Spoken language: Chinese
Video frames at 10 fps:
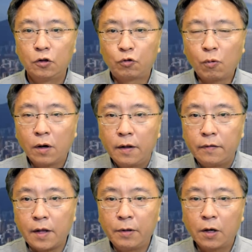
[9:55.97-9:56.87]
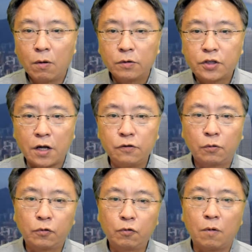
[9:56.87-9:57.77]
中国能不能够承
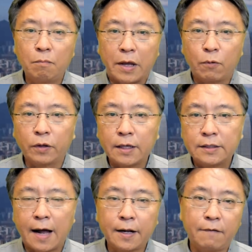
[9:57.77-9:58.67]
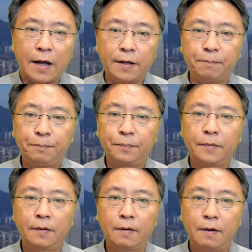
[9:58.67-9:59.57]
受得住美国的强烈反应？
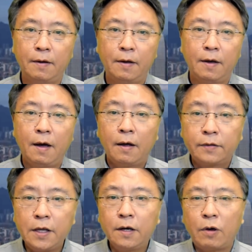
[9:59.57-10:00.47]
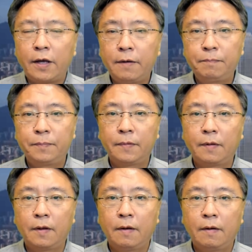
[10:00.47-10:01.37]
第一个原因，
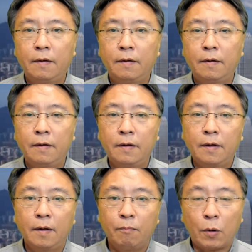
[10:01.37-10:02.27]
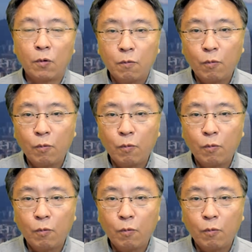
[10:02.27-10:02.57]
美国